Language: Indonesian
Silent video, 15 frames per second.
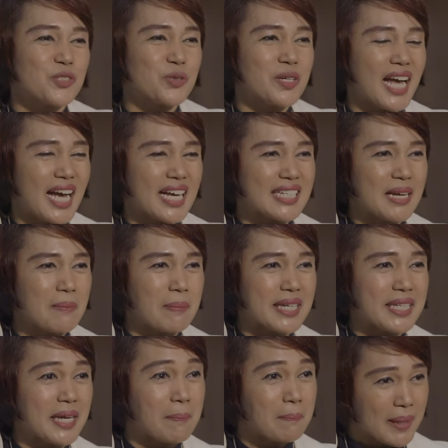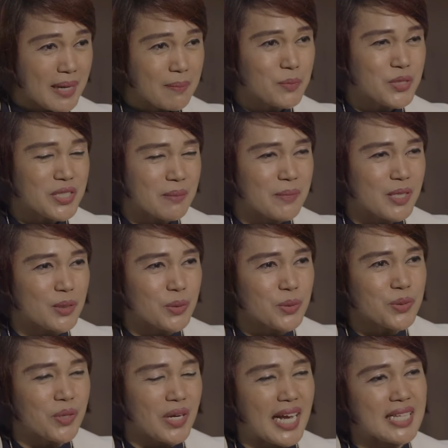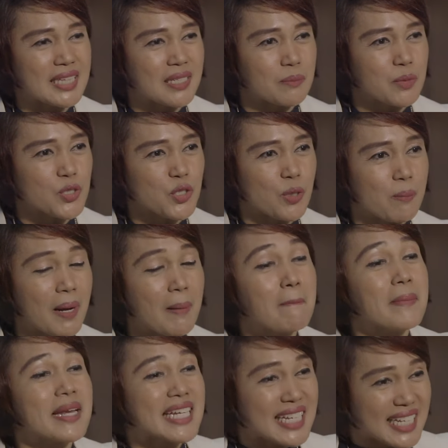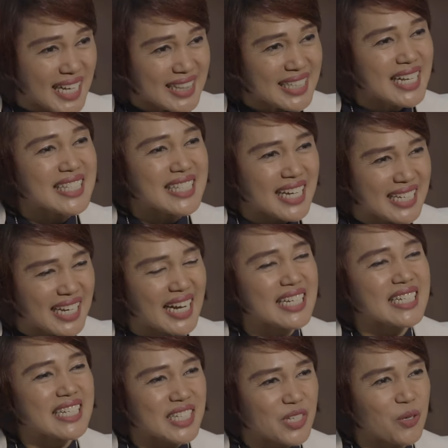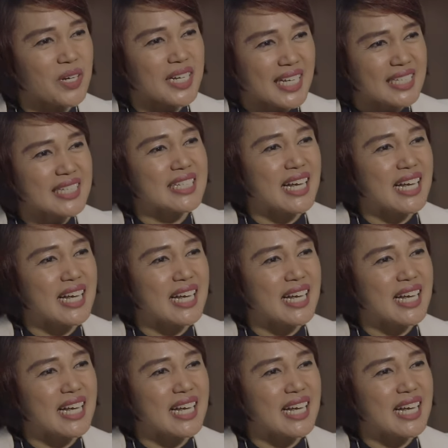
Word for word: juga ada pada pramusim itu seorang atlet mencoba meningkatkan cadangan glikogen di